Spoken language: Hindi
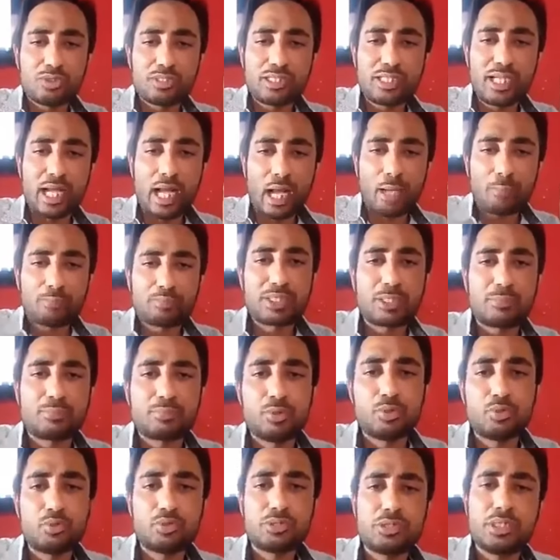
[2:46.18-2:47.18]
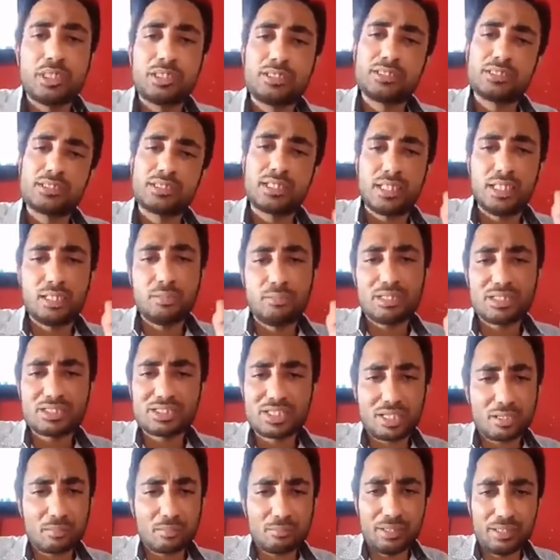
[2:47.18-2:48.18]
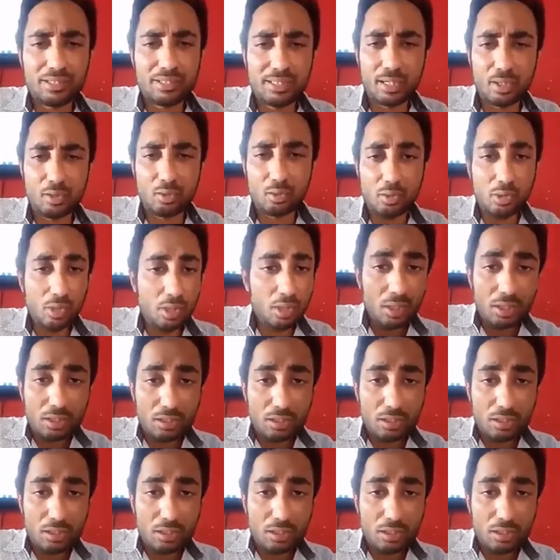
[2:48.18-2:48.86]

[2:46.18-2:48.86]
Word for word: बोलते हैं ना आप शब्द यूज किए जिसके लिए मैं शर्मिंदा हूँ